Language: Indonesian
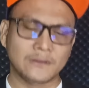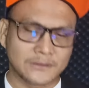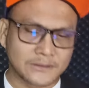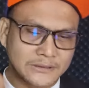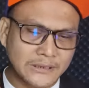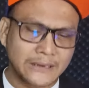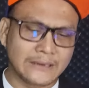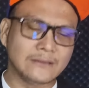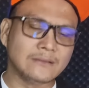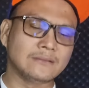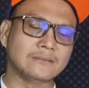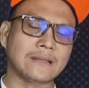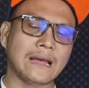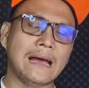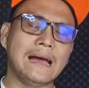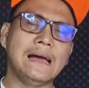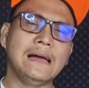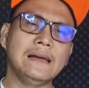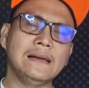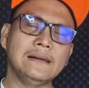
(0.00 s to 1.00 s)

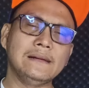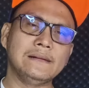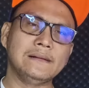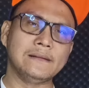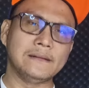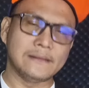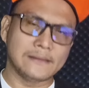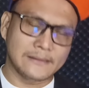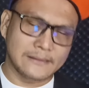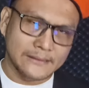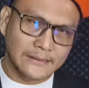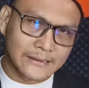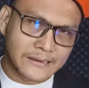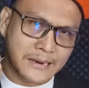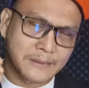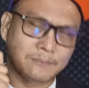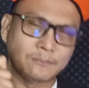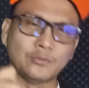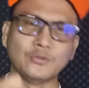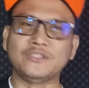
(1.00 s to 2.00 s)
Cinta
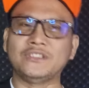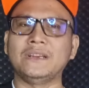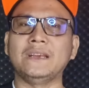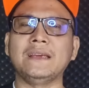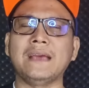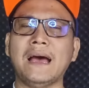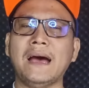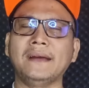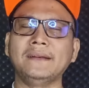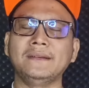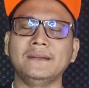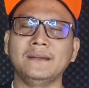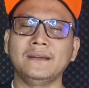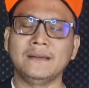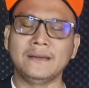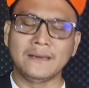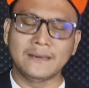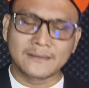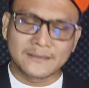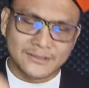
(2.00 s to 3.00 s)
dengan pujian,
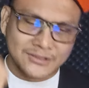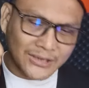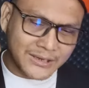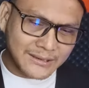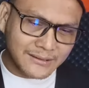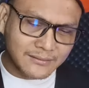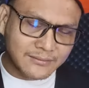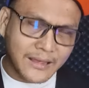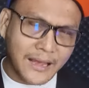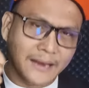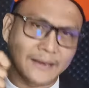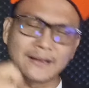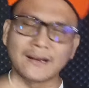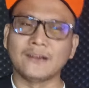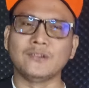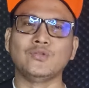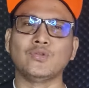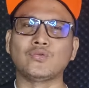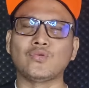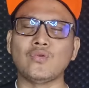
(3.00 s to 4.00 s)
cinta
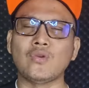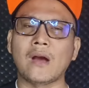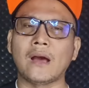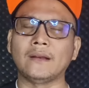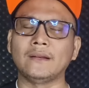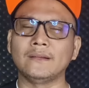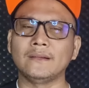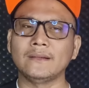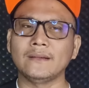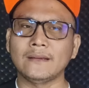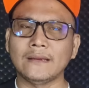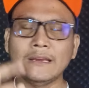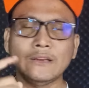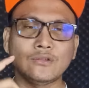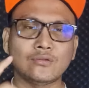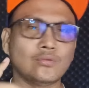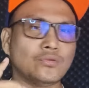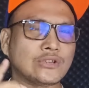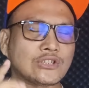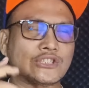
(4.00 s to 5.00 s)
dengan dukungan
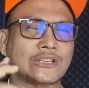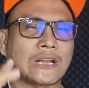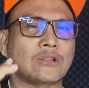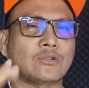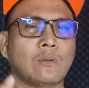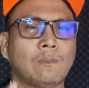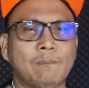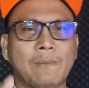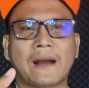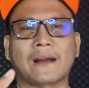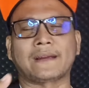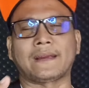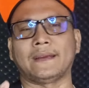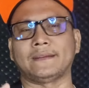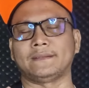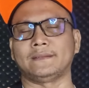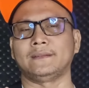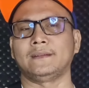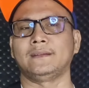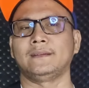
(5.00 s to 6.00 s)
itu satu
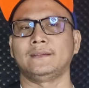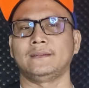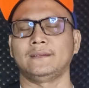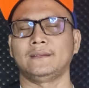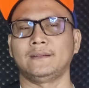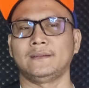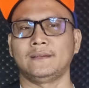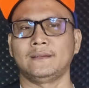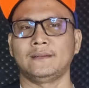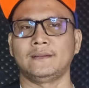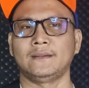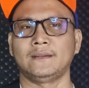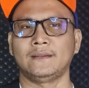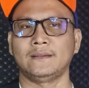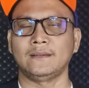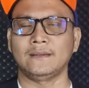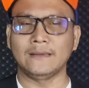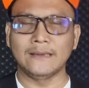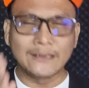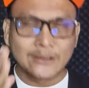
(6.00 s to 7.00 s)
paket.
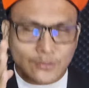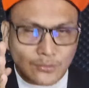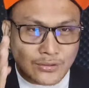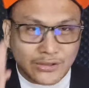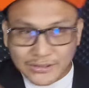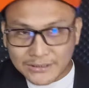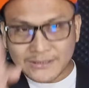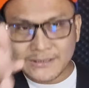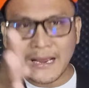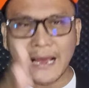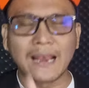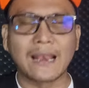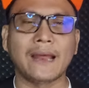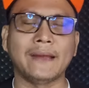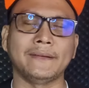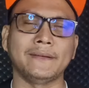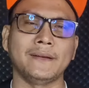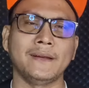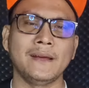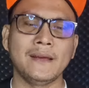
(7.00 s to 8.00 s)
Itu
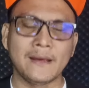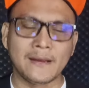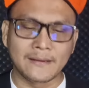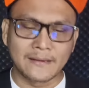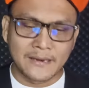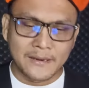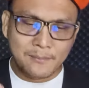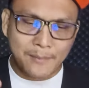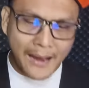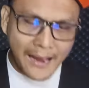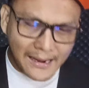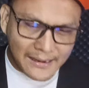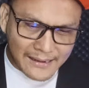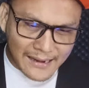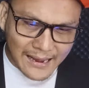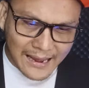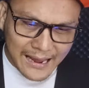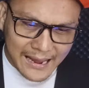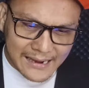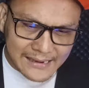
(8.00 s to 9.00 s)
sejalan. Di
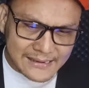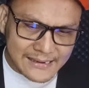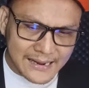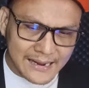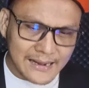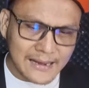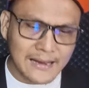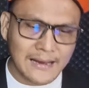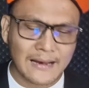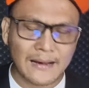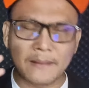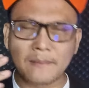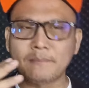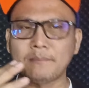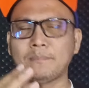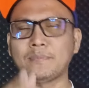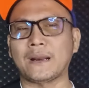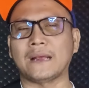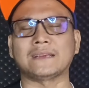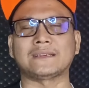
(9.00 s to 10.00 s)
mana ada
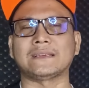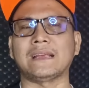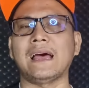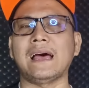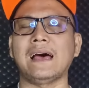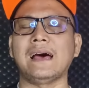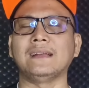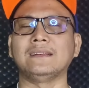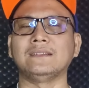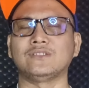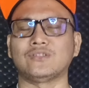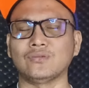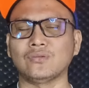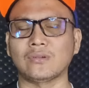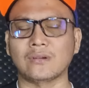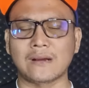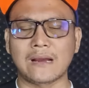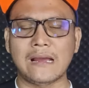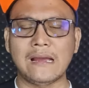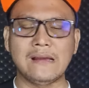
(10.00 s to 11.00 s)
perasaan
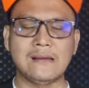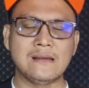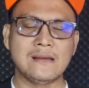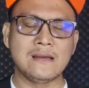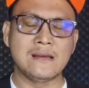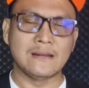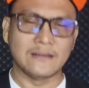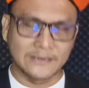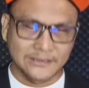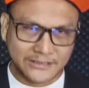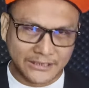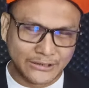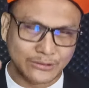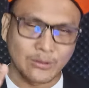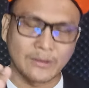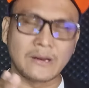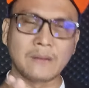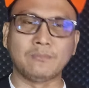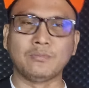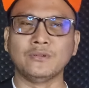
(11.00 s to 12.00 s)
suka, di
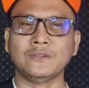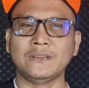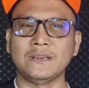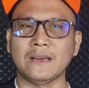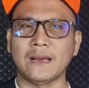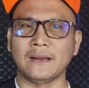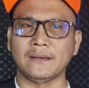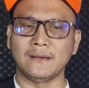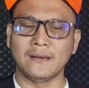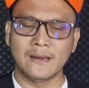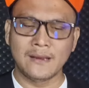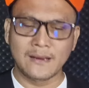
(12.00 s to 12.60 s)
situ ada pujian,